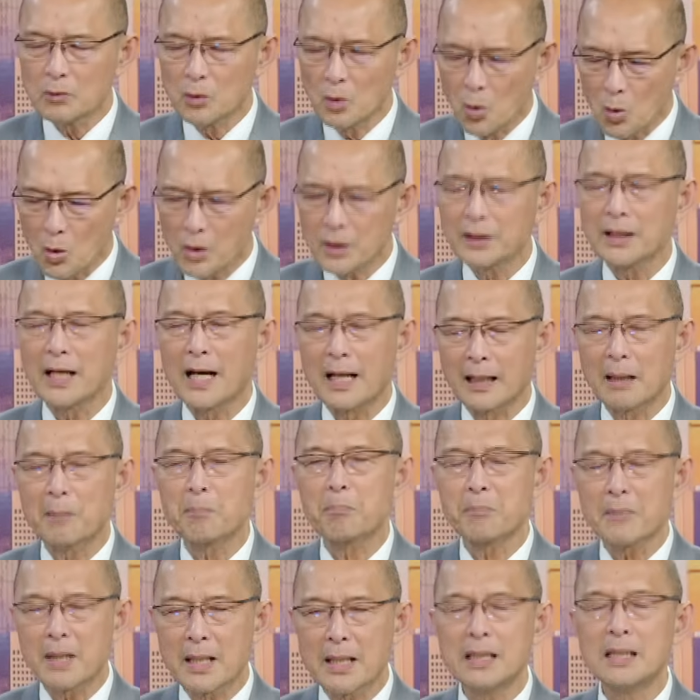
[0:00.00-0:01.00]
luôn cả
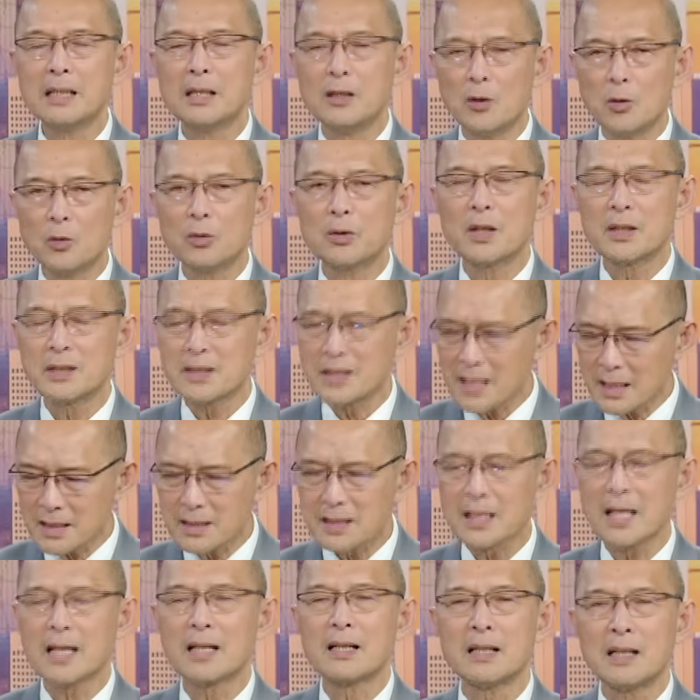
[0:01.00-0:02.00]
năm nay luôn nói chắc
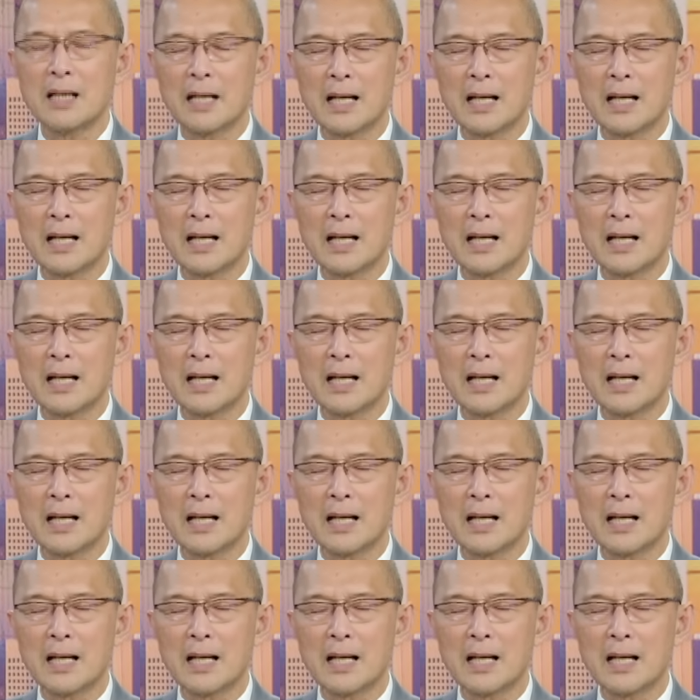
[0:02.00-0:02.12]
chắn